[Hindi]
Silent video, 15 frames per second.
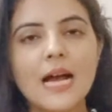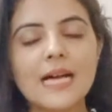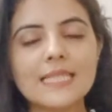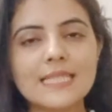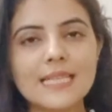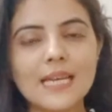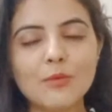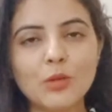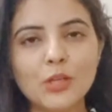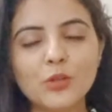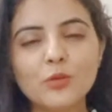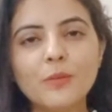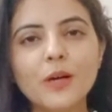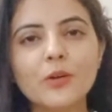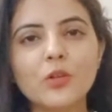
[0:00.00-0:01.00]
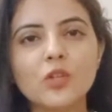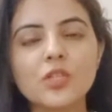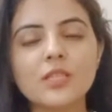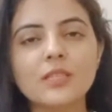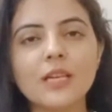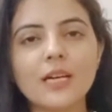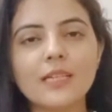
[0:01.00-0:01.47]
असलम मैं
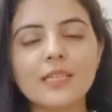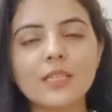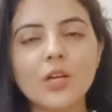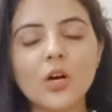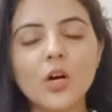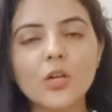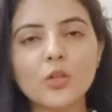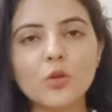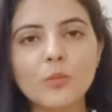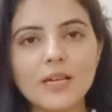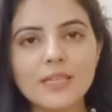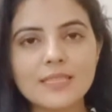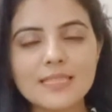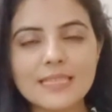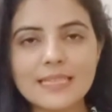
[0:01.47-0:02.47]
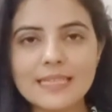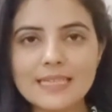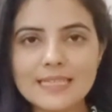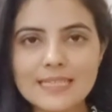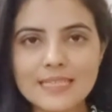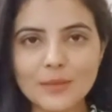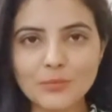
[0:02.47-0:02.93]
नौशिन तारिक और ओमान से
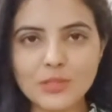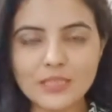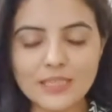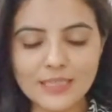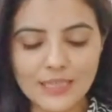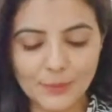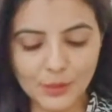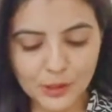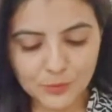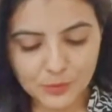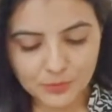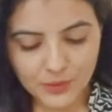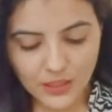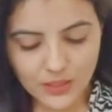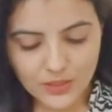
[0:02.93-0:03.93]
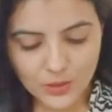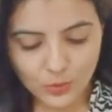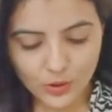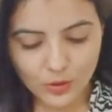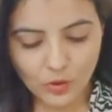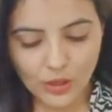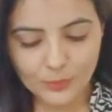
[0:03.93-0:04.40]
लेटेस्ट अपडेट लेकर आपकी खिदमत में हाजिर
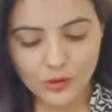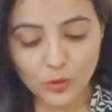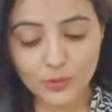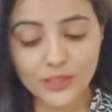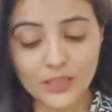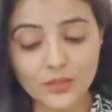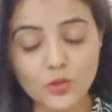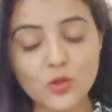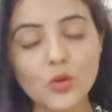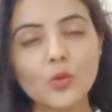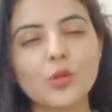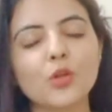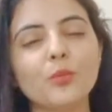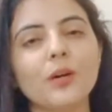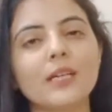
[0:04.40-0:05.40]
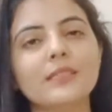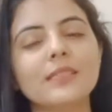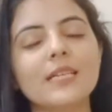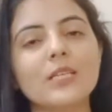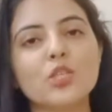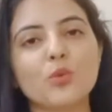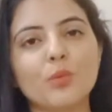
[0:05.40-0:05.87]
हुई हूँ आपको बताते जाऊँ कि ओमान
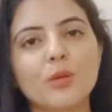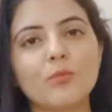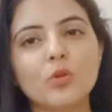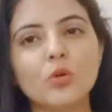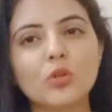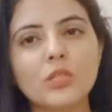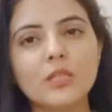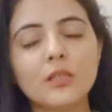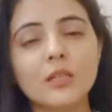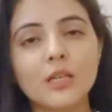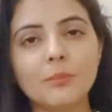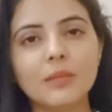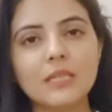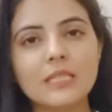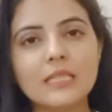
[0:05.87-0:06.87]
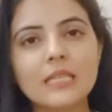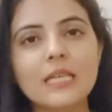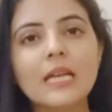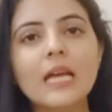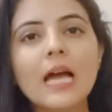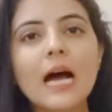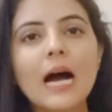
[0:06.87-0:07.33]
की सुप्रीम कोर्ट कमेटी ने
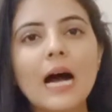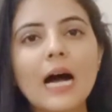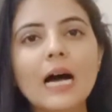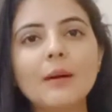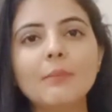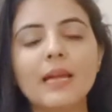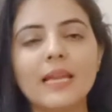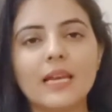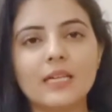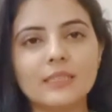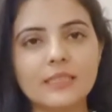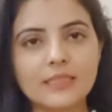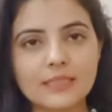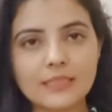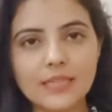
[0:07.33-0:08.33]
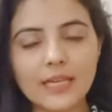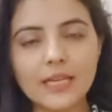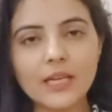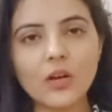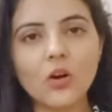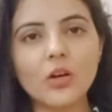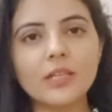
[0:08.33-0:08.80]
अहम ऐलान कर दिया
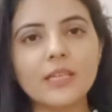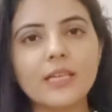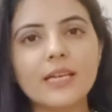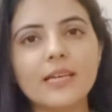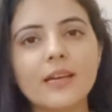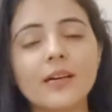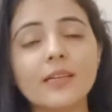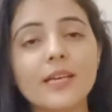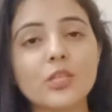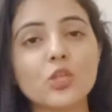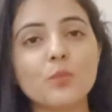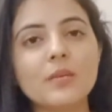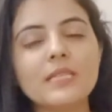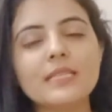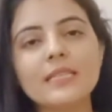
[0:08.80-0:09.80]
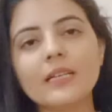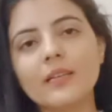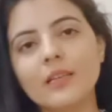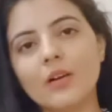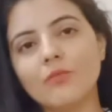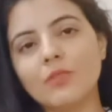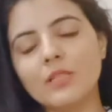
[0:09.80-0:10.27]
है और ये ऐलान एस की
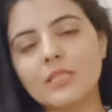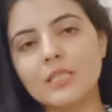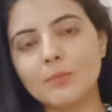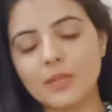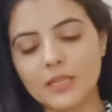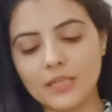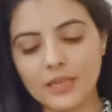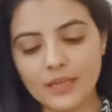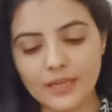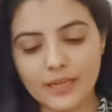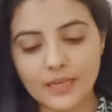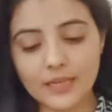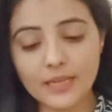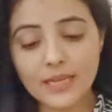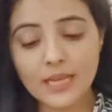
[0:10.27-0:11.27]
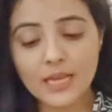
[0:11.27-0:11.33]
खिलाफ वर्जी पर किया गया है